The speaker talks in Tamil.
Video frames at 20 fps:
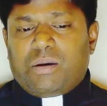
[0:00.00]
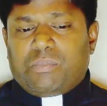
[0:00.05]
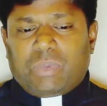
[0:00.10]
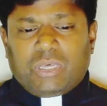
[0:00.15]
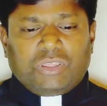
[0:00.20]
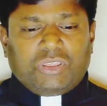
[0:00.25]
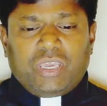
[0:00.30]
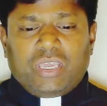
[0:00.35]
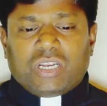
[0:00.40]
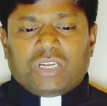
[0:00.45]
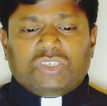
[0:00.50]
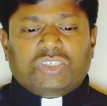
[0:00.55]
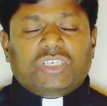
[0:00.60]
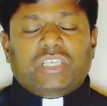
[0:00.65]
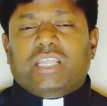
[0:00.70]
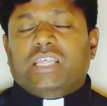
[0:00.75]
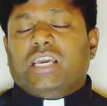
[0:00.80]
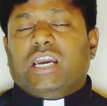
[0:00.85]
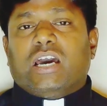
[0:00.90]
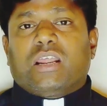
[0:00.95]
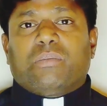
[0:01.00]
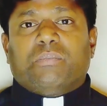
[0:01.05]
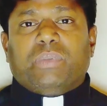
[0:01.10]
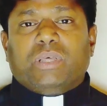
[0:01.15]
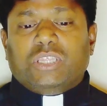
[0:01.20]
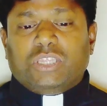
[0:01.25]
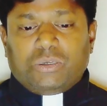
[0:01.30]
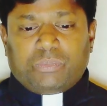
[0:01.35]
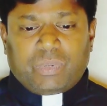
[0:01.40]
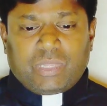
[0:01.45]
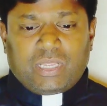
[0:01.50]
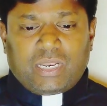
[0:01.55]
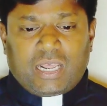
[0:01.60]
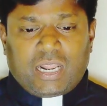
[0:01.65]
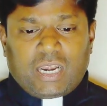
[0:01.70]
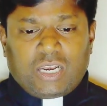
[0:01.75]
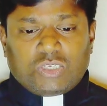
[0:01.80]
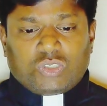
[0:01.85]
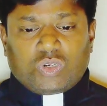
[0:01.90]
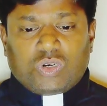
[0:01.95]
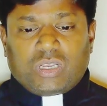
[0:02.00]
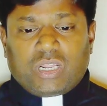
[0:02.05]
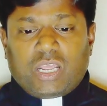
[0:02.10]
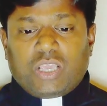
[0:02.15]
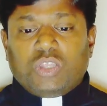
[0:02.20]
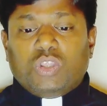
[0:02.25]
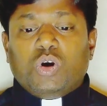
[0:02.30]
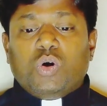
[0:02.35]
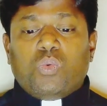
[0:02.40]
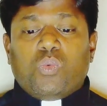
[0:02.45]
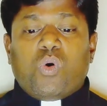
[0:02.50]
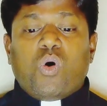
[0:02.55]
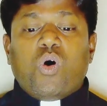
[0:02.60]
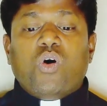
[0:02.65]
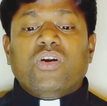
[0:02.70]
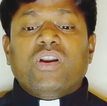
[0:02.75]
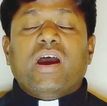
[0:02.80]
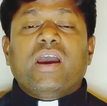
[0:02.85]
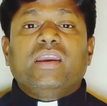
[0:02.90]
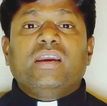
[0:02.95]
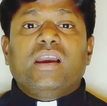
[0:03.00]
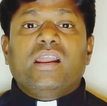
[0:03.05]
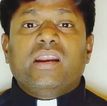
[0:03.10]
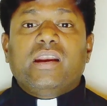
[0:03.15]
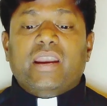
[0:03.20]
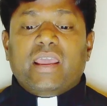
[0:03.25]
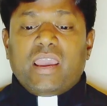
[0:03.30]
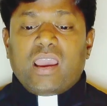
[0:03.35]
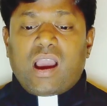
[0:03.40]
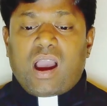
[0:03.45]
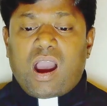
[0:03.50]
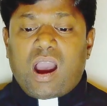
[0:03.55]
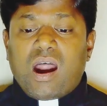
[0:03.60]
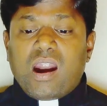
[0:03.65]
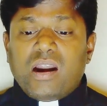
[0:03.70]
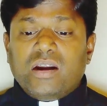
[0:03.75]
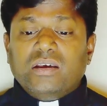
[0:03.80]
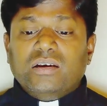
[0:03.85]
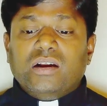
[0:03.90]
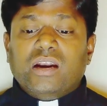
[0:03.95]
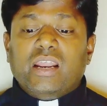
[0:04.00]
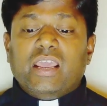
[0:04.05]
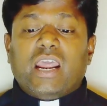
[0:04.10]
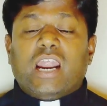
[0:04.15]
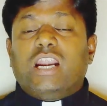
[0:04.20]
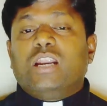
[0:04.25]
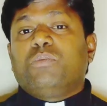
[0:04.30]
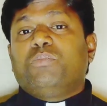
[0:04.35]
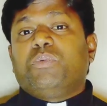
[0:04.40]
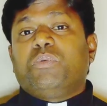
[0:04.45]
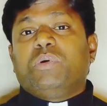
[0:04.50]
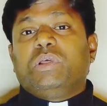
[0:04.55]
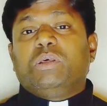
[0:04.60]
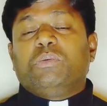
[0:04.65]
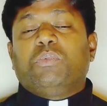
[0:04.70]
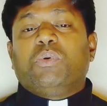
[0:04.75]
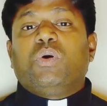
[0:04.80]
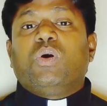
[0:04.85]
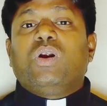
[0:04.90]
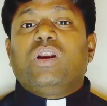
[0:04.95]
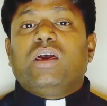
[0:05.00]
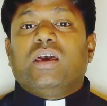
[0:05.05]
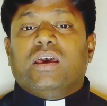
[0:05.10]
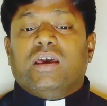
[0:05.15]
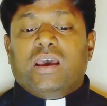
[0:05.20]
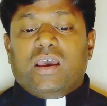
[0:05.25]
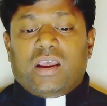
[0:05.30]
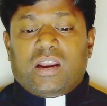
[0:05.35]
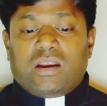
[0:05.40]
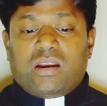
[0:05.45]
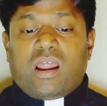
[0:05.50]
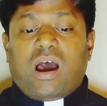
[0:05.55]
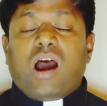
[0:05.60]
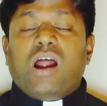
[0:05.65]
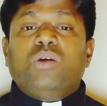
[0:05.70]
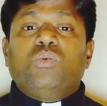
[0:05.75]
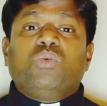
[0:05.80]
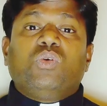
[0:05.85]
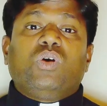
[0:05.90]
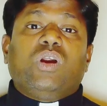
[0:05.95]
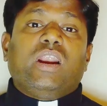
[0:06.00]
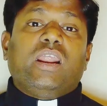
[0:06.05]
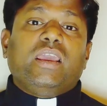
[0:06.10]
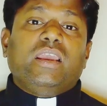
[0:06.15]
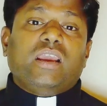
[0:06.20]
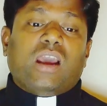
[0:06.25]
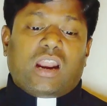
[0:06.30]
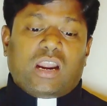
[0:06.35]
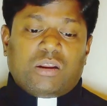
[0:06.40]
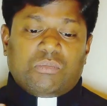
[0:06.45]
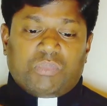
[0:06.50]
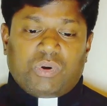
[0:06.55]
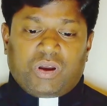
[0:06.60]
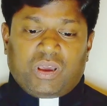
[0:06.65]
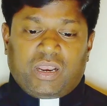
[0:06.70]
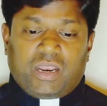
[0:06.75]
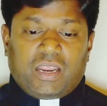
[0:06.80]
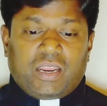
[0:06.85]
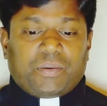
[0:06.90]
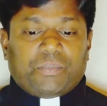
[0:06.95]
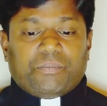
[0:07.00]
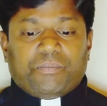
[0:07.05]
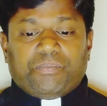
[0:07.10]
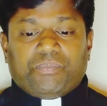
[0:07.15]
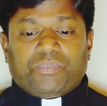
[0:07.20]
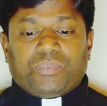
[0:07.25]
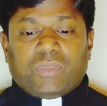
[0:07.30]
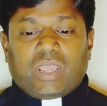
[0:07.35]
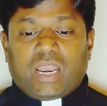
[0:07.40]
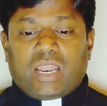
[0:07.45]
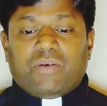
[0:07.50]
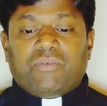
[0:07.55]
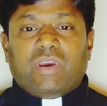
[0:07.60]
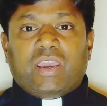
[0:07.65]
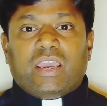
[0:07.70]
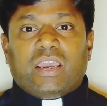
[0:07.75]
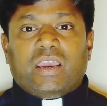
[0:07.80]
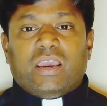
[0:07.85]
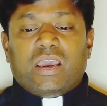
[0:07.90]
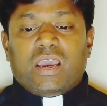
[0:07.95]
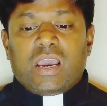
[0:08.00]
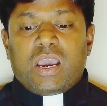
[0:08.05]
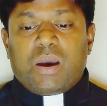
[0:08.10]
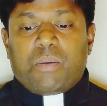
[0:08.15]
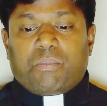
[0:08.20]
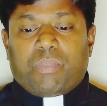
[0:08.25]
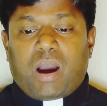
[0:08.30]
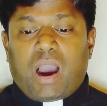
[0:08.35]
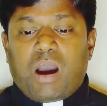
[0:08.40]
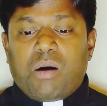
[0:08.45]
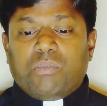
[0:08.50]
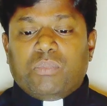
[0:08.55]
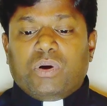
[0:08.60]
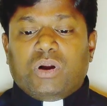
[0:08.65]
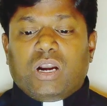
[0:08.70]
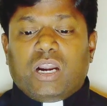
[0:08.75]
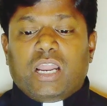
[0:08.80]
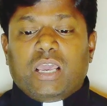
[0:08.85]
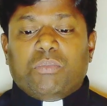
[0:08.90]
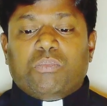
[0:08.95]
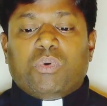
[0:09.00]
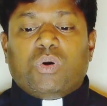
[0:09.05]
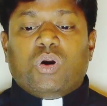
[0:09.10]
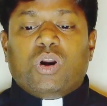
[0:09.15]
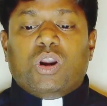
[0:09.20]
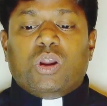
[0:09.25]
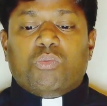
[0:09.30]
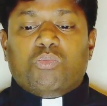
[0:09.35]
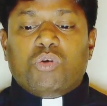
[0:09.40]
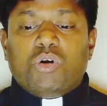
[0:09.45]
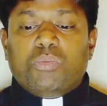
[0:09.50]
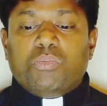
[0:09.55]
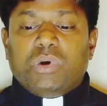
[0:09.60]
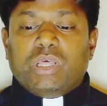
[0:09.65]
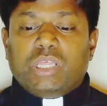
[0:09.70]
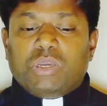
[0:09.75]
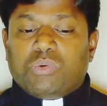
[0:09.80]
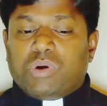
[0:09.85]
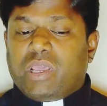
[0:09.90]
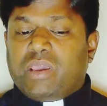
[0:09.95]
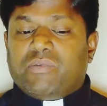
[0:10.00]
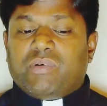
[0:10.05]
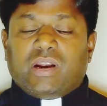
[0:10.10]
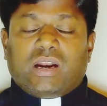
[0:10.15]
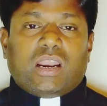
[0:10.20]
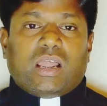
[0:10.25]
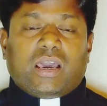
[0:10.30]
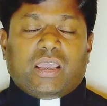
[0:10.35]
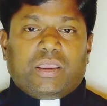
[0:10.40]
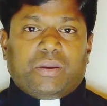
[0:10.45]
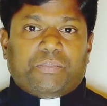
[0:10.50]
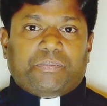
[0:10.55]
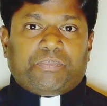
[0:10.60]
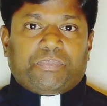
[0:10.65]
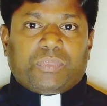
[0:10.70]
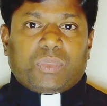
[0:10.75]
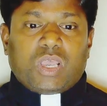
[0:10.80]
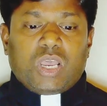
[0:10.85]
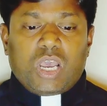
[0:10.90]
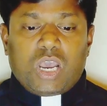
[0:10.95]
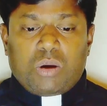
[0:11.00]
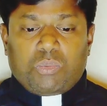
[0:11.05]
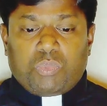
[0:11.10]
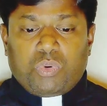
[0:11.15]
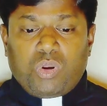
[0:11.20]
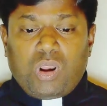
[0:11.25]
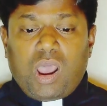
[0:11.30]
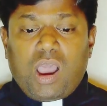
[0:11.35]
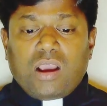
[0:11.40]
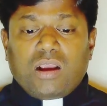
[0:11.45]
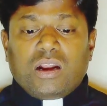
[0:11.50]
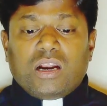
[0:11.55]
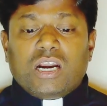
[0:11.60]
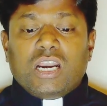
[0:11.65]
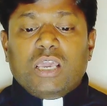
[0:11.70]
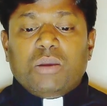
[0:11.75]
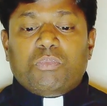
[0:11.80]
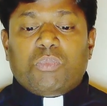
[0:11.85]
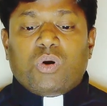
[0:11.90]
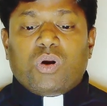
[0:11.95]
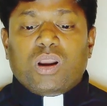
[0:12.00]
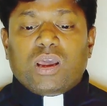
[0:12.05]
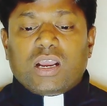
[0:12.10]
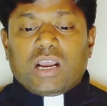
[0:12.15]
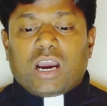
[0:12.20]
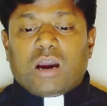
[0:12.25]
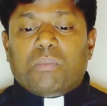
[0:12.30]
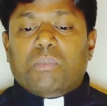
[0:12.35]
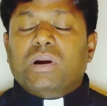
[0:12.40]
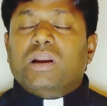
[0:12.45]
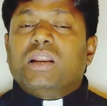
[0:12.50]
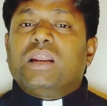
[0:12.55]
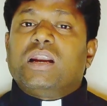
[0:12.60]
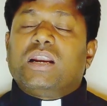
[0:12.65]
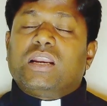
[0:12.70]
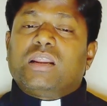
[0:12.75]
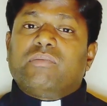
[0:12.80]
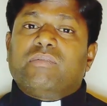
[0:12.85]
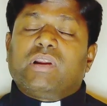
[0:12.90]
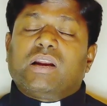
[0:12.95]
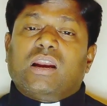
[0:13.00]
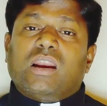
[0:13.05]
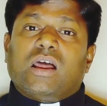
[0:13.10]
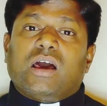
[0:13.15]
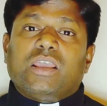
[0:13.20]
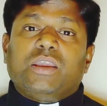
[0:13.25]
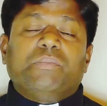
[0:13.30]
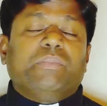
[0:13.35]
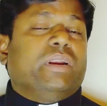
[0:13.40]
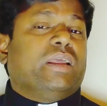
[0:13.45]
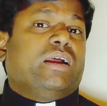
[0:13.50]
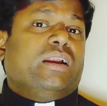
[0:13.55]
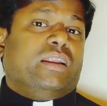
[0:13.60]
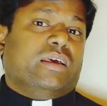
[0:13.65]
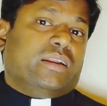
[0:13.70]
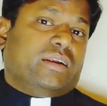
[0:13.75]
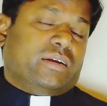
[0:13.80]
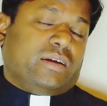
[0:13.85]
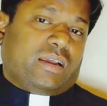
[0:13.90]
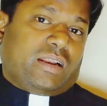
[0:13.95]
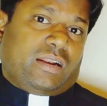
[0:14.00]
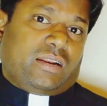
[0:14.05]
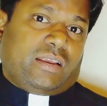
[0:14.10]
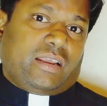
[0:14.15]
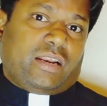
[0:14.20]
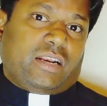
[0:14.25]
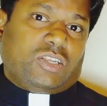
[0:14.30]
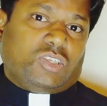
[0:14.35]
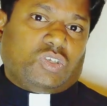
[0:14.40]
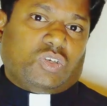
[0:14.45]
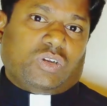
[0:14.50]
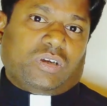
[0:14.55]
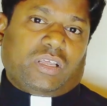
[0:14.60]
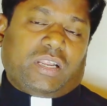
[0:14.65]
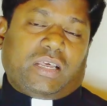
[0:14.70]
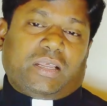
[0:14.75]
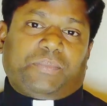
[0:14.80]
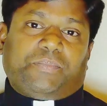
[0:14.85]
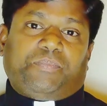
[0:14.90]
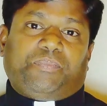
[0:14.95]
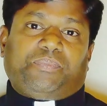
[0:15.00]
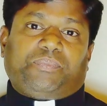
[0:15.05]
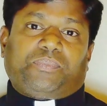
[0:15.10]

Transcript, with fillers: மத்திய நட்சி அதிகாரம் பத்து பதினாறில் சொல்கிறார் இதோ ஓநாய்களிடையே ஆடுகளை அனுப்புவது போல நான் உங்களை அனுப்புகிறேன் எனவே பாம்புகளைப் போல முன்மதி உடையவர்களாயும் புறாக்களைப் போல கபடற்றவர்களாயும் நீங்கள் இருங்கள் என்று சொல்கிறார்